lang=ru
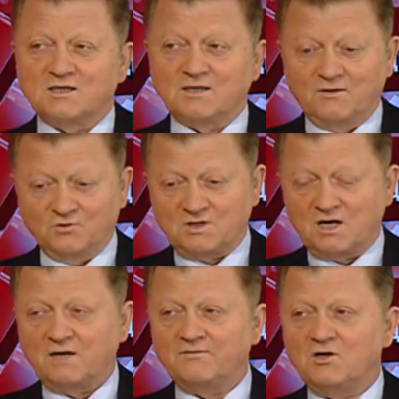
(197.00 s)
а вот
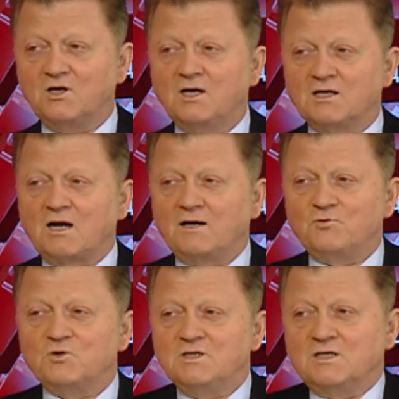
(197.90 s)
каково,
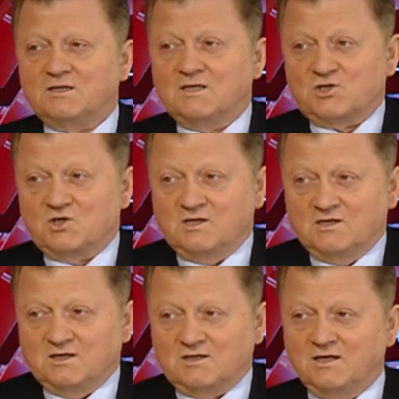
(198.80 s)
каково их
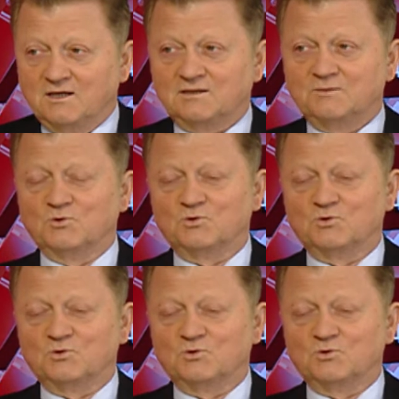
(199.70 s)
отношение к этому.